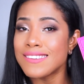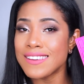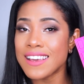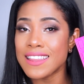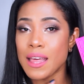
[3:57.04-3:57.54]

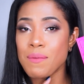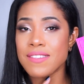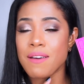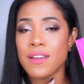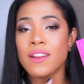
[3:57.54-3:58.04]
chica,
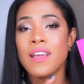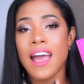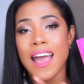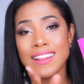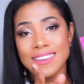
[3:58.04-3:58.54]
déjenme saber
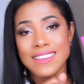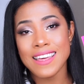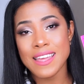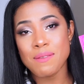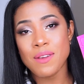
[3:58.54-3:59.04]
antes
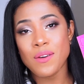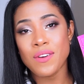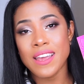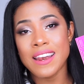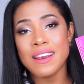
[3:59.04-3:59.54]
de irme
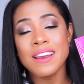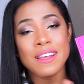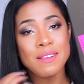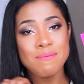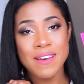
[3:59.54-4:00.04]
con el
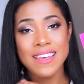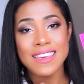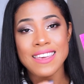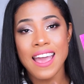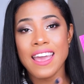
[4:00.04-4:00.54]

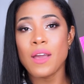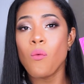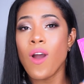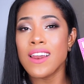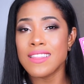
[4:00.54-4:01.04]
maquillaje,
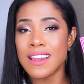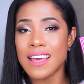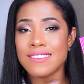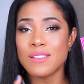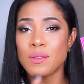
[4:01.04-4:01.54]
cuáles de
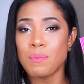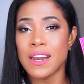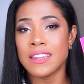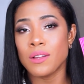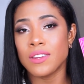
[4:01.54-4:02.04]
las dos
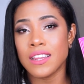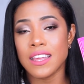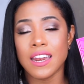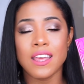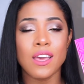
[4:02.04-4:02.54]
paletas
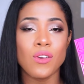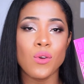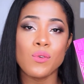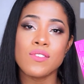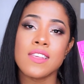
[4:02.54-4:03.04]
ustedes creen que
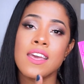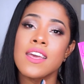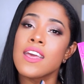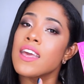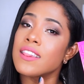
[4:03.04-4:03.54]
yo
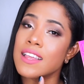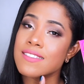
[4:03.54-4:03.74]
use de